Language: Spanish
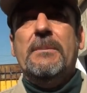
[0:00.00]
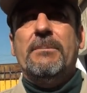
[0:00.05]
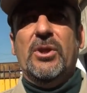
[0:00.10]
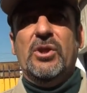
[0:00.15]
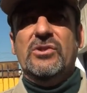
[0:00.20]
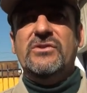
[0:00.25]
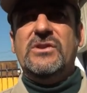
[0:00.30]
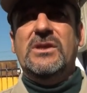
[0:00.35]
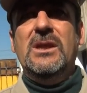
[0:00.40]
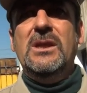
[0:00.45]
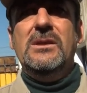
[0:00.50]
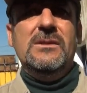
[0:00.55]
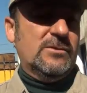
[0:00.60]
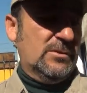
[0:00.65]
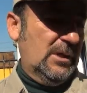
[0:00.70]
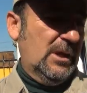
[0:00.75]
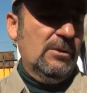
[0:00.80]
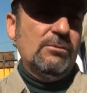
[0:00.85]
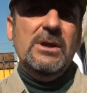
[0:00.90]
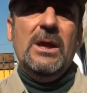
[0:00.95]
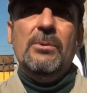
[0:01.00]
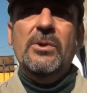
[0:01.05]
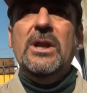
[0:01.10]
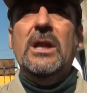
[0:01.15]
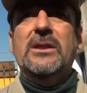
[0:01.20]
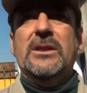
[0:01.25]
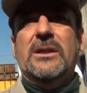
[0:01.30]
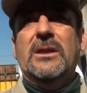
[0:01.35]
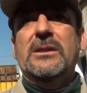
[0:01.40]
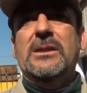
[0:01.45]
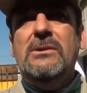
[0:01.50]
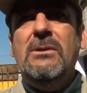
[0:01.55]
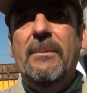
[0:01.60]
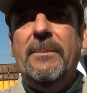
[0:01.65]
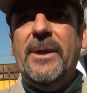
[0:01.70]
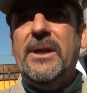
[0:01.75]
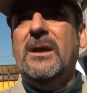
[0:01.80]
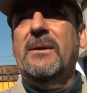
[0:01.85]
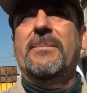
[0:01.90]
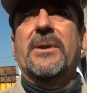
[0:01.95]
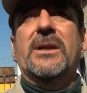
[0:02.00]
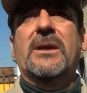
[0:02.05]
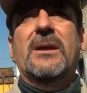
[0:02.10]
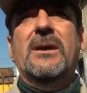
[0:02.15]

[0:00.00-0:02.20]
Pero sí es una buena alternativa para,